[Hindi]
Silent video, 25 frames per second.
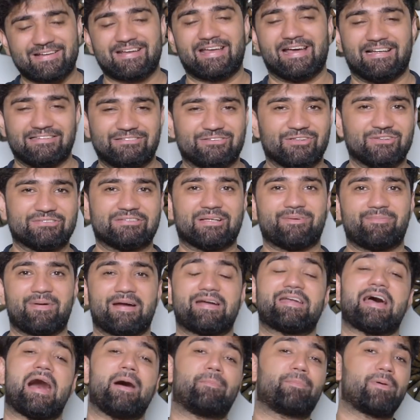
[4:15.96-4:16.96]
जो जोक्स
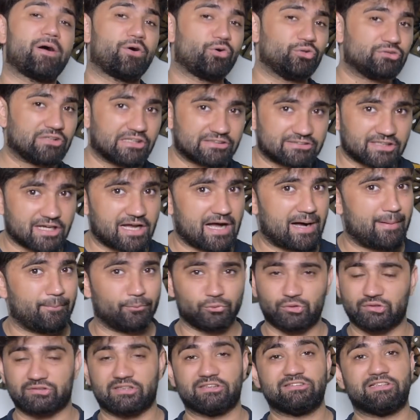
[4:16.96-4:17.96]
बट आपका कुछ ऐसा काम
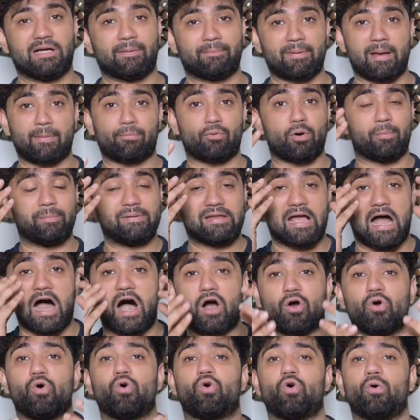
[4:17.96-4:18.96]
हो सकता है जहाँ पर आपको अपनी
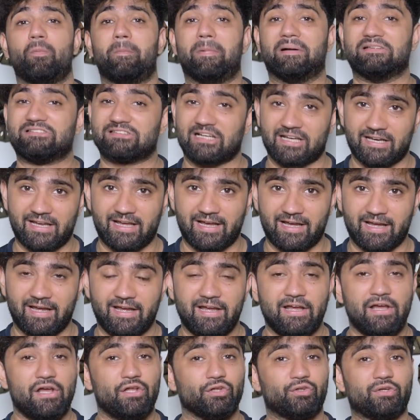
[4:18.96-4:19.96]
आंखों को बचाना है
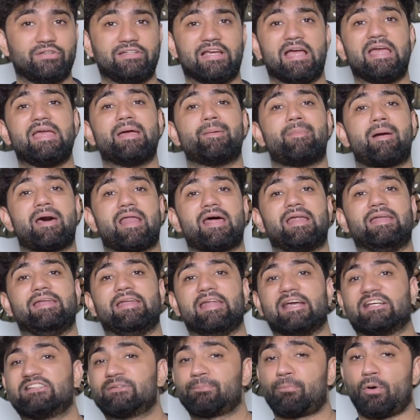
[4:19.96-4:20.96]
तो यही हमारा
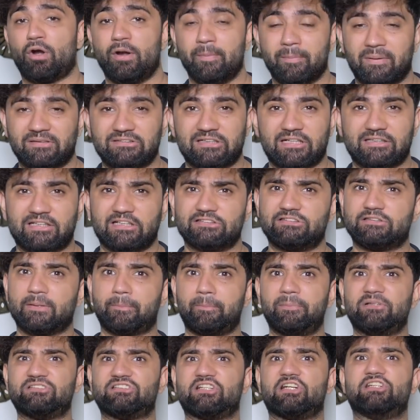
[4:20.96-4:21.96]
नेक्स्ट पॉइंट बन जाता है
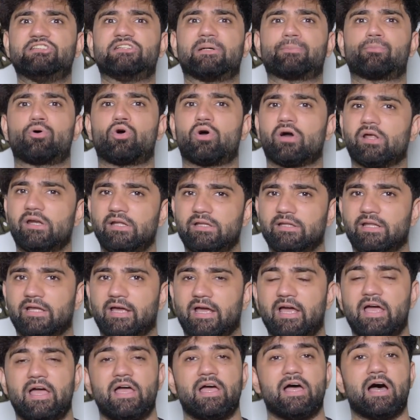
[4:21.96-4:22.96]
जब भी शेड्स आपको खरीदने
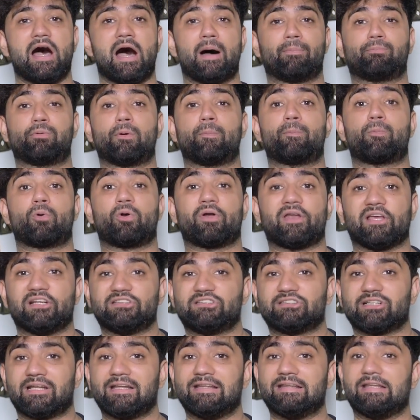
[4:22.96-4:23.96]
हैं आपको
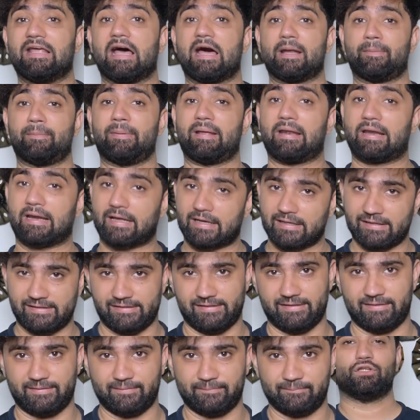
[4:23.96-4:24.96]
प्रोटेक्शन ध्यान में रखनी
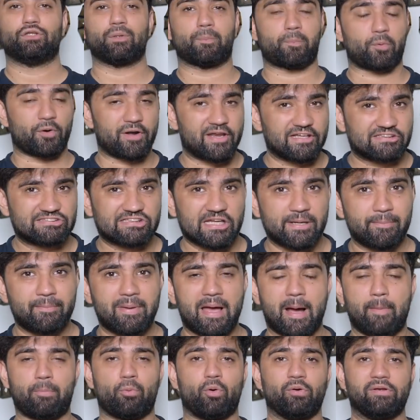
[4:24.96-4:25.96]
है तो प्रोटेक्शन
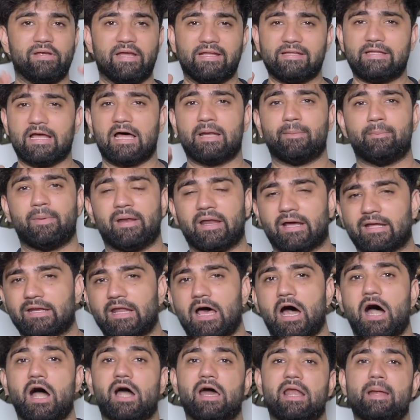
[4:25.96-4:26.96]
में आपको ये ध्यान में
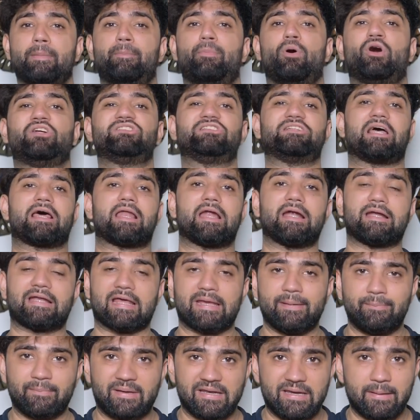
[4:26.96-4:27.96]
रखना अगर आप बहुत ज़्यादा
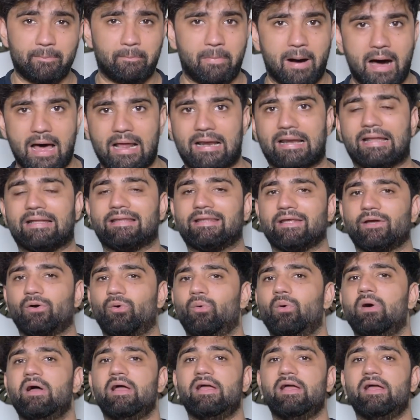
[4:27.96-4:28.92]
टाइम के लिए बाहर रहते हो